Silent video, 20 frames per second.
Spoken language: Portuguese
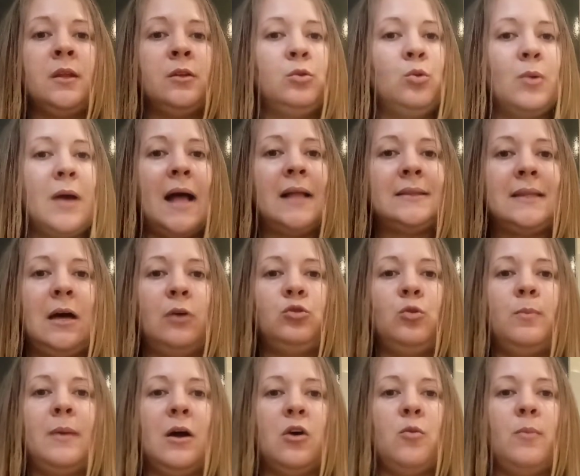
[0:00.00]
do cartão
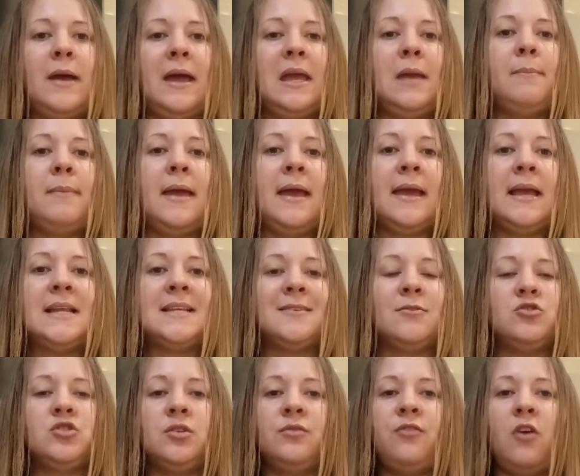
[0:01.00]
do Banco BRB que eles
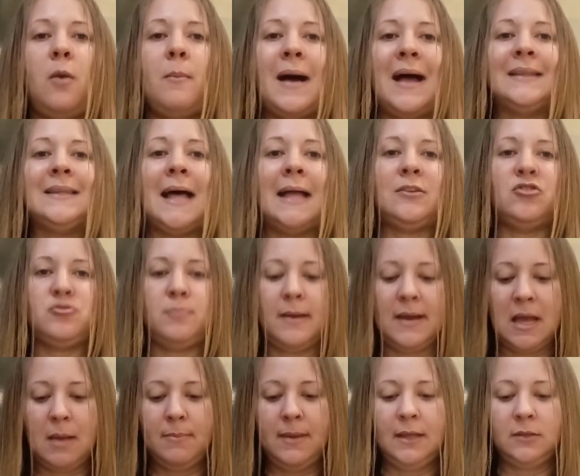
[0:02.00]
vão te informar a data de
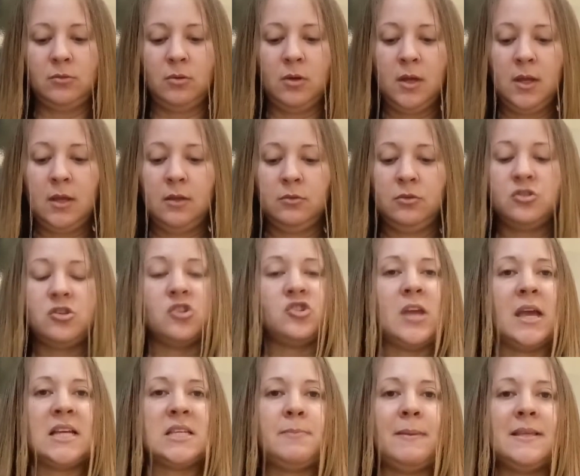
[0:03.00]
pagamento do seu
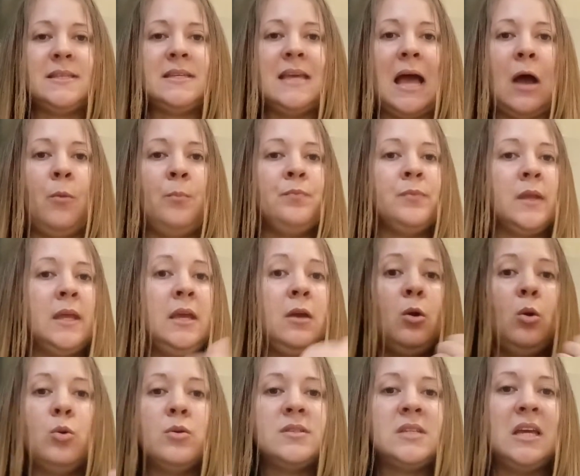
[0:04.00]
cheque especial.
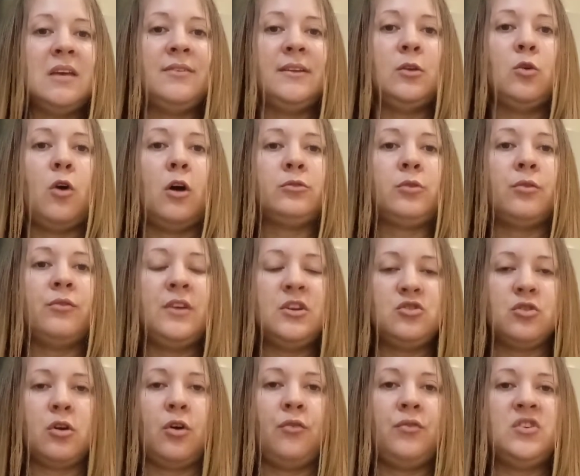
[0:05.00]
Inclusive, no outro
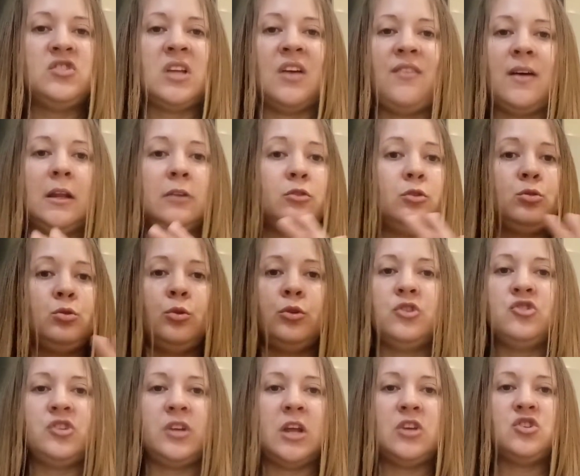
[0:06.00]
vídeo que eu fiz, está falando
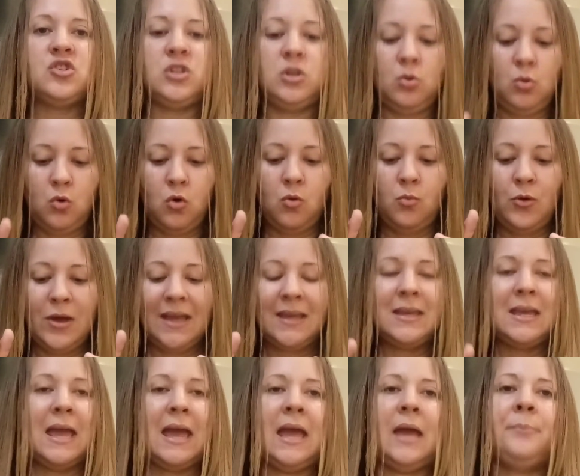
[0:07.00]
tudo direitinho como é
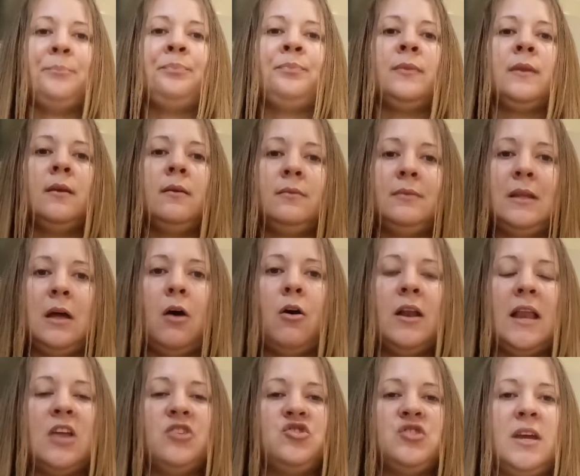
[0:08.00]
que é Dá uma
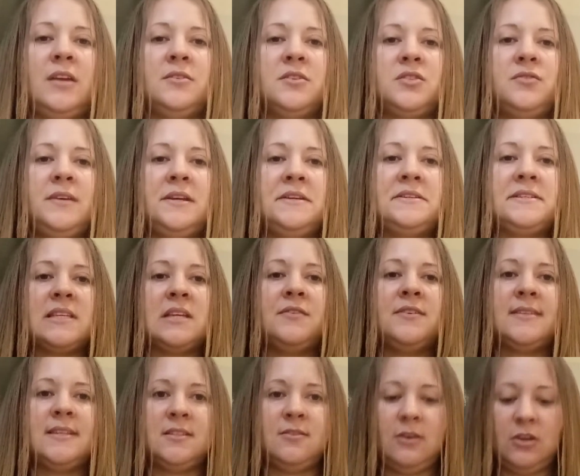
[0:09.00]
olhadinha aí nos vídeos que
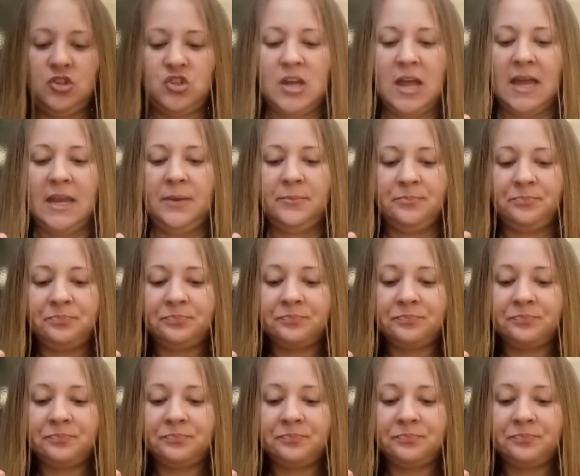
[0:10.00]
vocês vão achar aí.